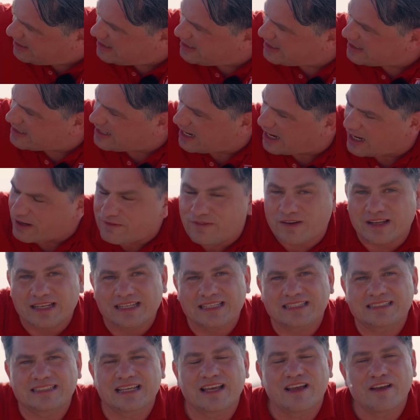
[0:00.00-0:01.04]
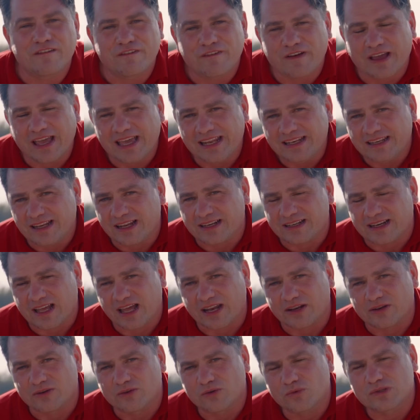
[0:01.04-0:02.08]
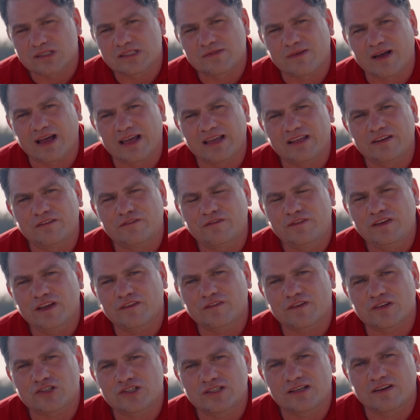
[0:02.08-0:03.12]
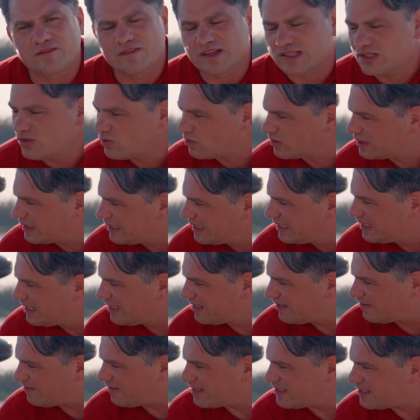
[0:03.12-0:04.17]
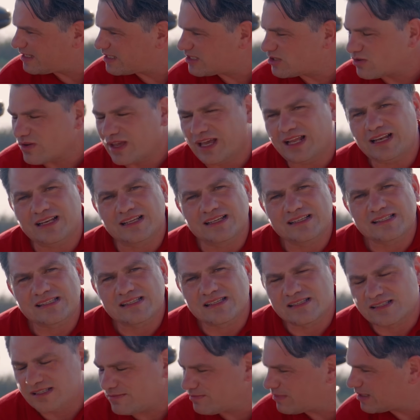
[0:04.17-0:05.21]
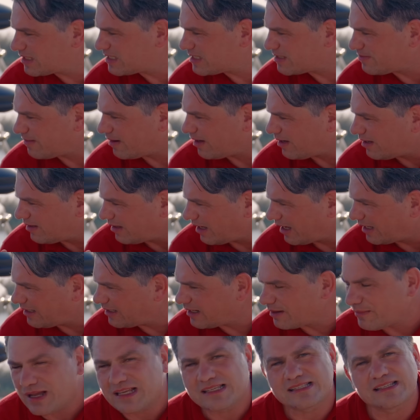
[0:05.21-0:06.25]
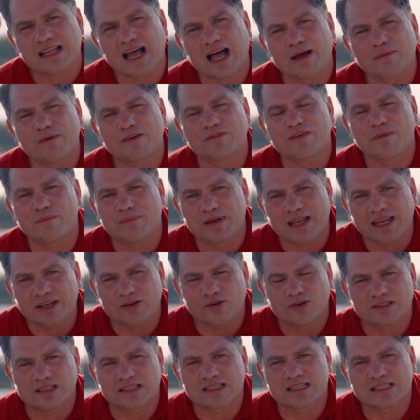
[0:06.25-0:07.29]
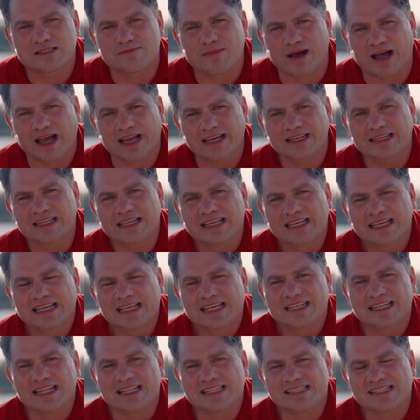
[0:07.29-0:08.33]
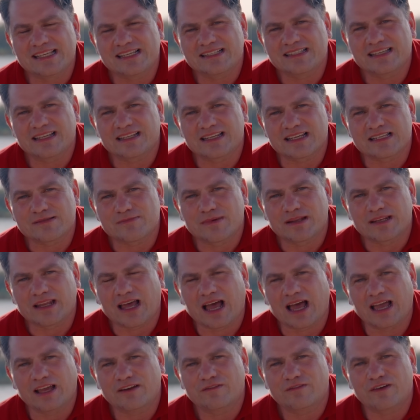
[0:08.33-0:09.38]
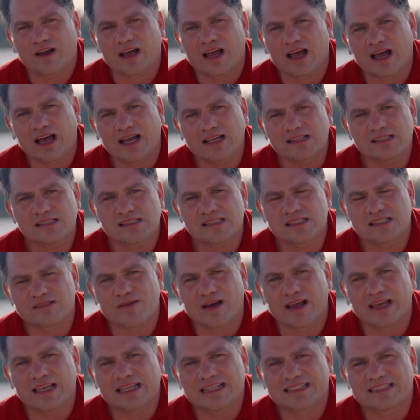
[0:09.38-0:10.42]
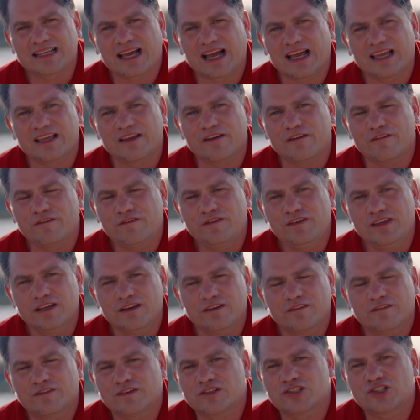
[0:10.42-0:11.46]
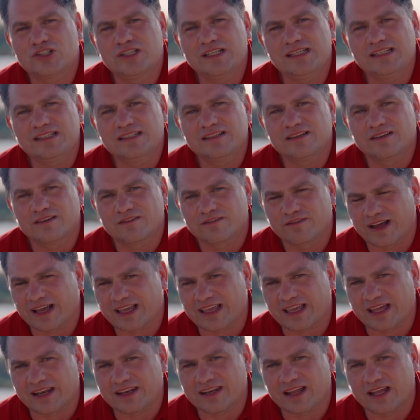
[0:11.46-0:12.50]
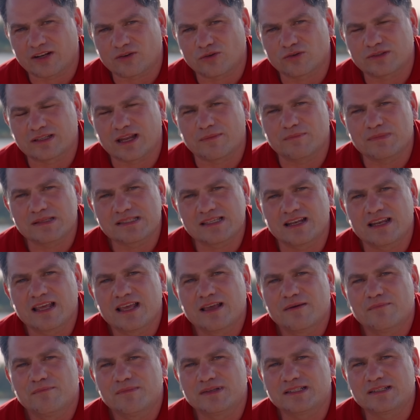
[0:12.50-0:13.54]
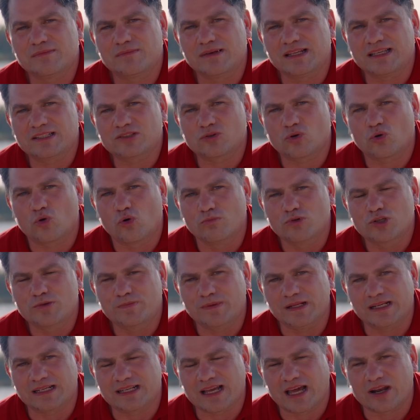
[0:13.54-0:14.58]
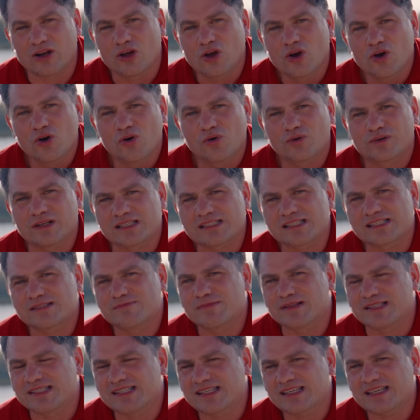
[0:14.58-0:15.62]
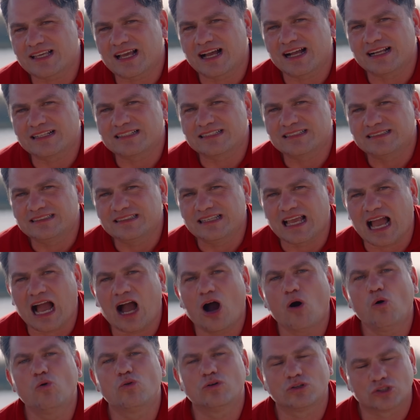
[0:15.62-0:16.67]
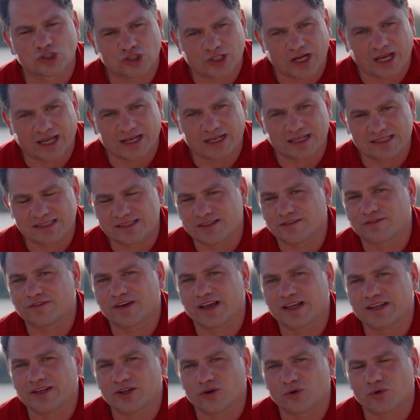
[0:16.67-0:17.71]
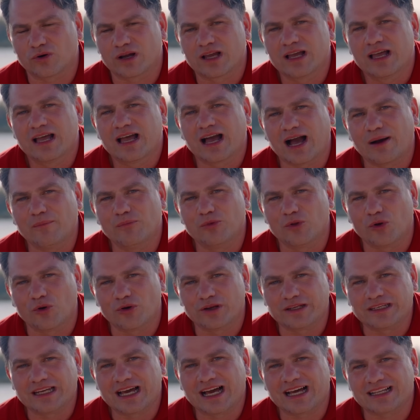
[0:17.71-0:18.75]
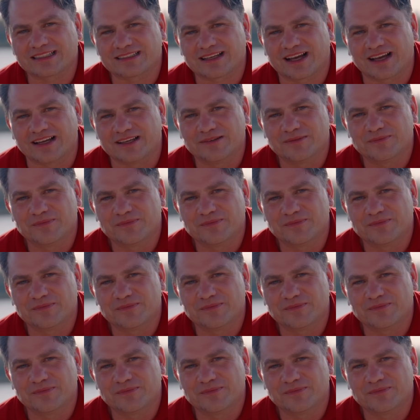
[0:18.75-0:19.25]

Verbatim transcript: dieses Tagfahrlicht verändern kann. Und zwar in vier verschiedenen Versionen. Weil es jetzt so hell ist, sieht man es zwar einigermaßen, aber wir blenden euch das jetzt mal ein. Dann seht ihr, dass man da einfach eins, zwei, drei, vier verschiedene Varianten hat und da ein bisschen mit dem Licht rumspielen kann. Und das ist mit Sicherheit die augenscheinlichste Veränderung am neuen A3.